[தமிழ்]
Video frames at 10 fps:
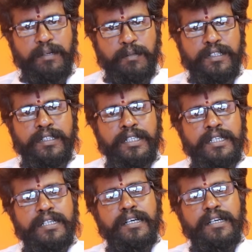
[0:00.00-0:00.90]
என்பது
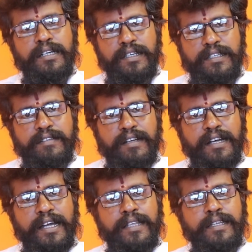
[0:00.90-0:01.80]
இந்திய
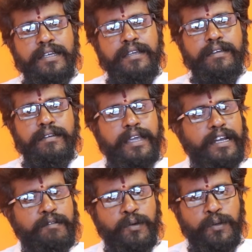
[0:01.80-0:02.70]
ஜனநாயகத்தை
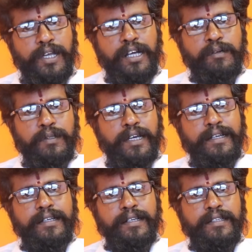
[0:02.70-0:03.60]
கேள்விக்குறியாக்குவதாக
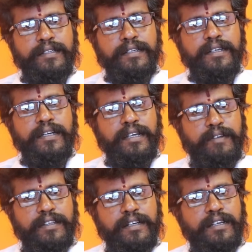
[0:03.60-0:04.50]
இருக்கிறது
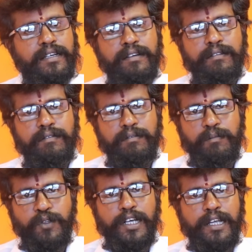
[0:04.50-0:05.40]
எனவே இதற்கு
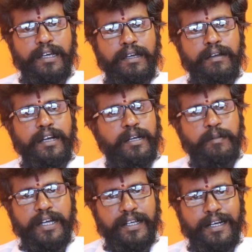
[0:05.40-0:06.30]
முதலிலே
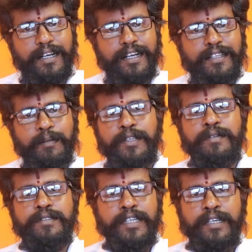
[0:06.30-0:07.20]
கடுமையான கண்டனத்தை
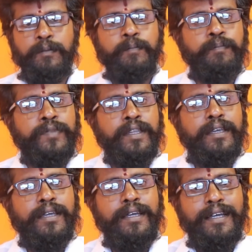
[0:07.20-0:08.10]
பதிவு செய்கிறோம்
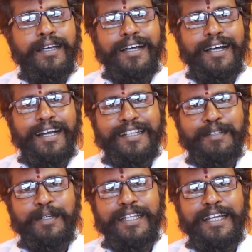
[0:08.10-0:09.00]

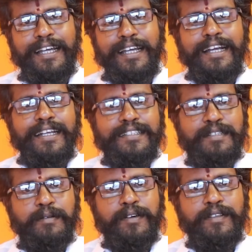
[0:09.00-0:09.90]
அடுத்து பார்த்திங்கன்னா எங்கள்
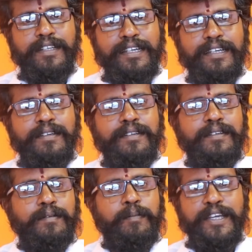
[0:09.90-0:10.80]
அன்னச்சிமா வந்து
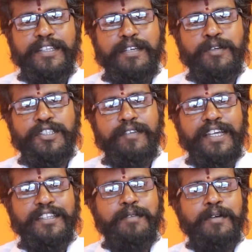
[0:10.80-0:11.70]
பைத்தியம் பிடிச்சா
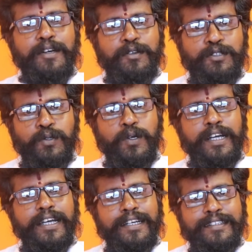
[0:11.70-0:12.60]
வைத்தியம் பார்க்கணும்னு சொல்லுவாங்க